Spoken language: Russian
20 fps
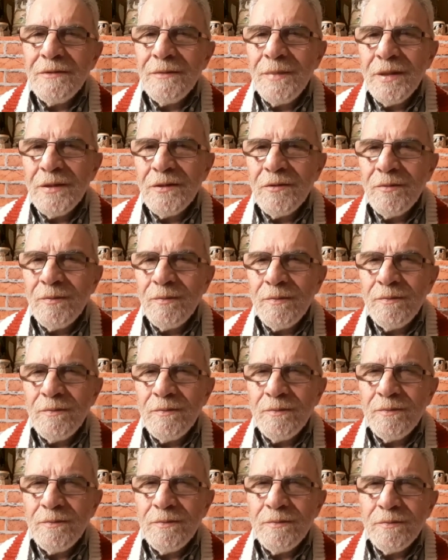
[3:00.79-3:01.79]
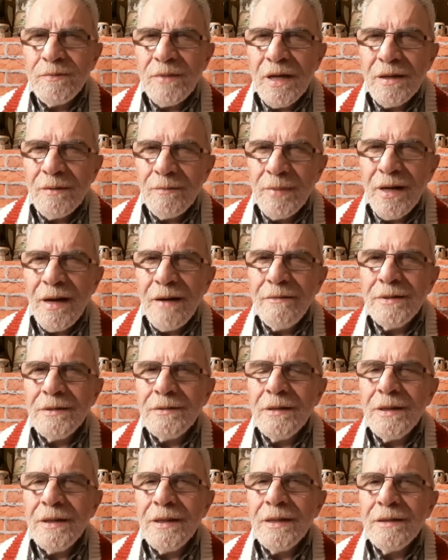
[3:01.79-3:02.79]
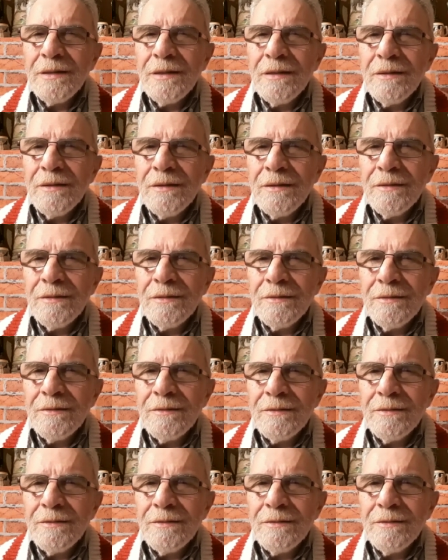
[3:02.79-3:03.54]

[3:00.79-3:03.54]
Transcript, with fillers: Во-первых, как правило, это